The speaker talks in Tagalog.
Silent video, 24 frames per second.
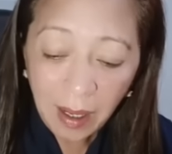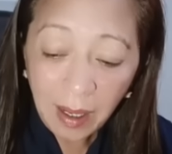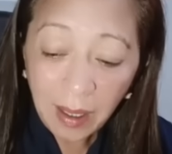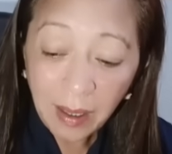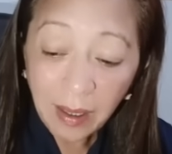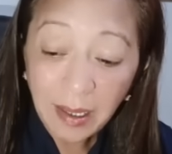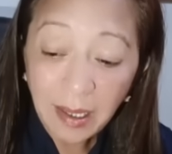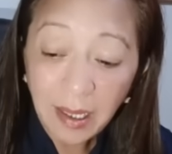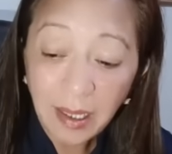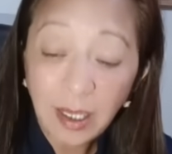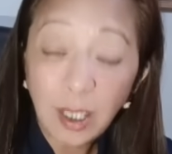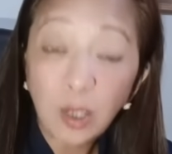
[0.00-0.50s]

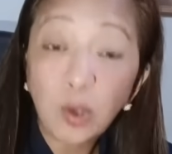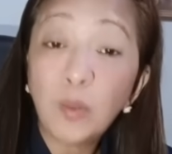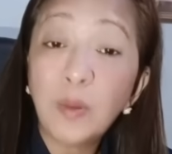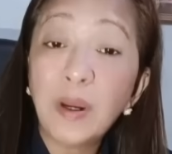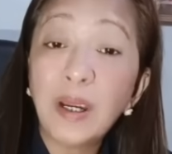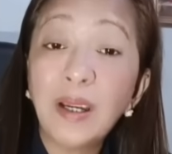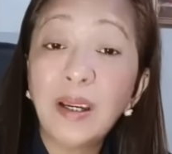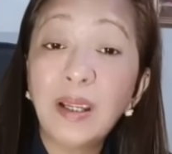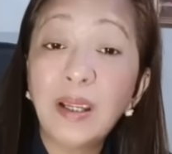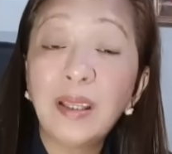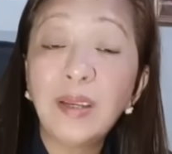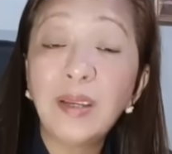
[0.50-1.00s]
Kasi dito
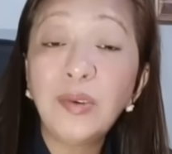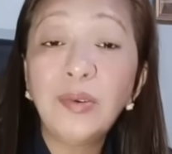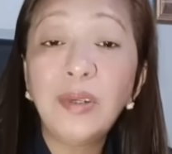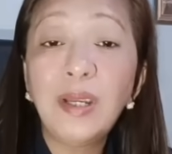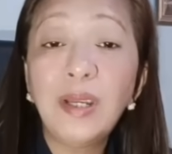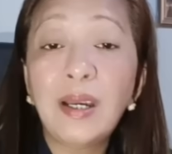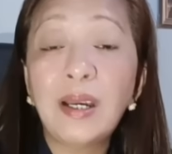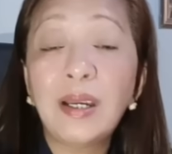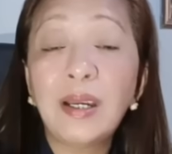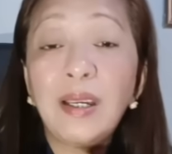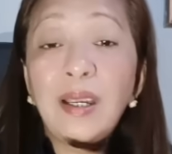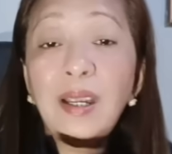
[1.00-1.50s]
makikita nyo
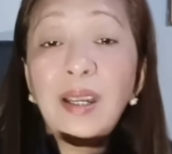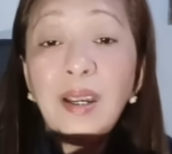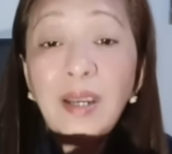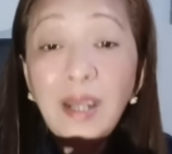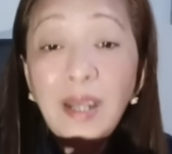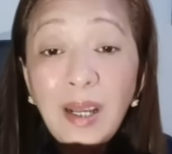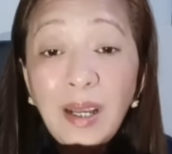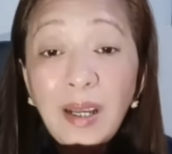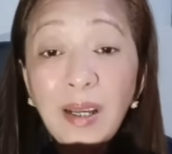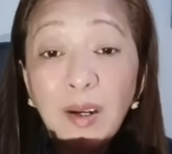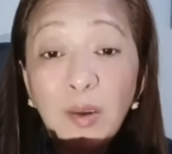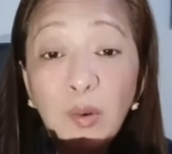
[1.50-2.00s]
na,
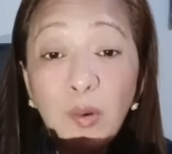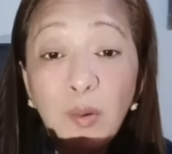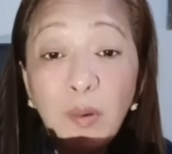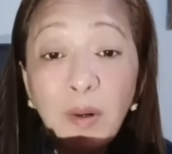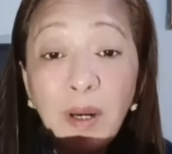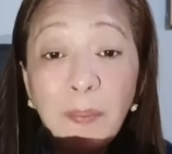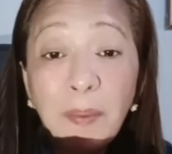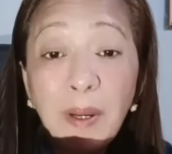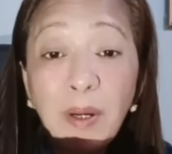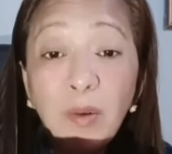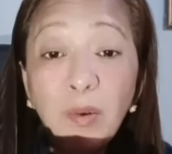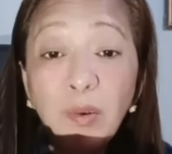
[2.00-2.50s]
ah, kung
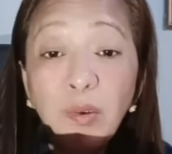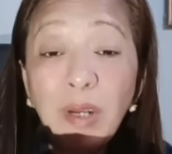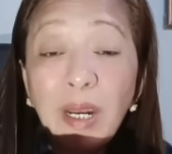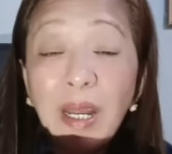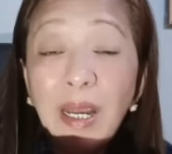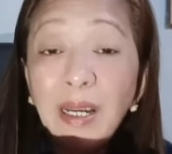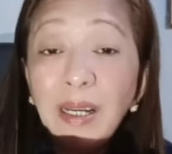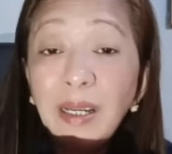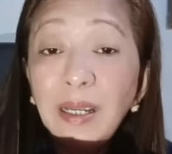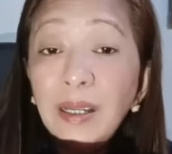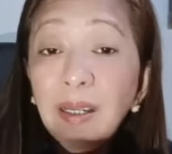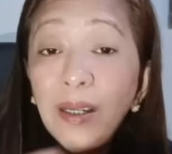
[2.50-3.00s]
napanood nyo
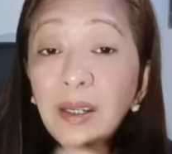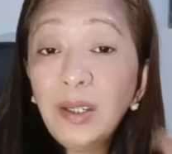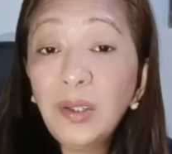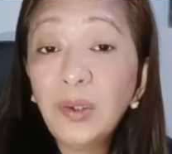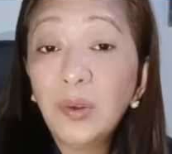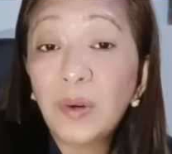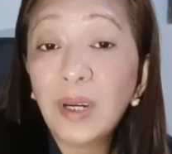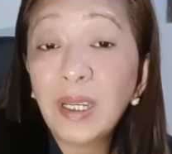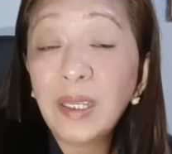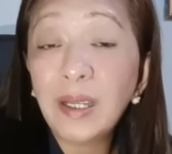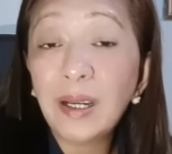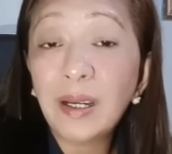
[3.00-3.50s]
lang, yung
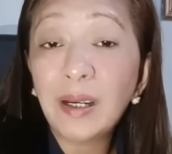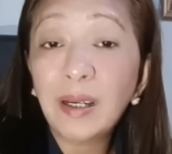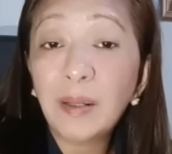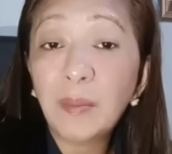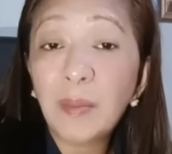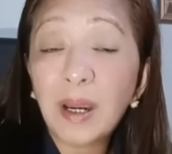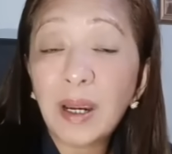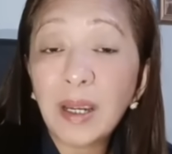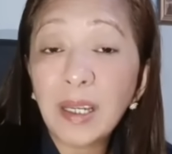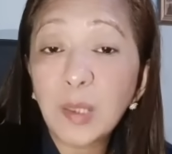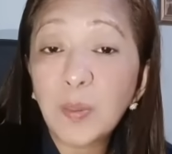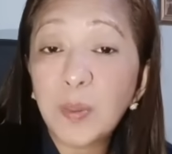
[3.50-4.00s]
kanyang
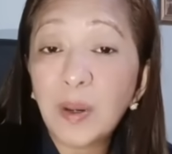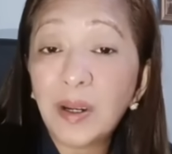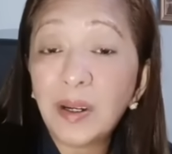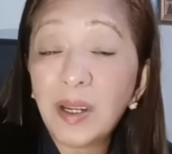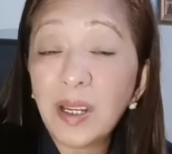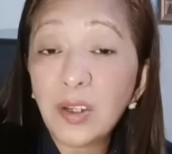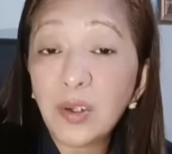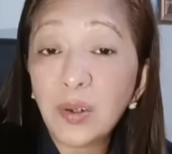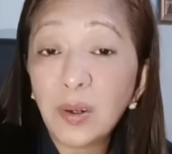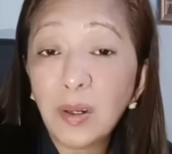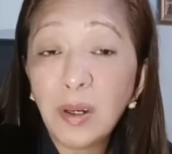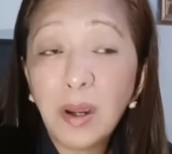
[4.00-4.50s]
mga
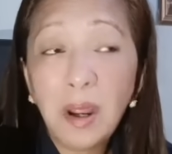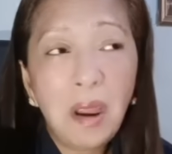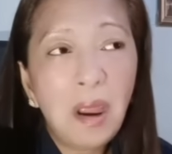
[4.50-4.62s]
explanation,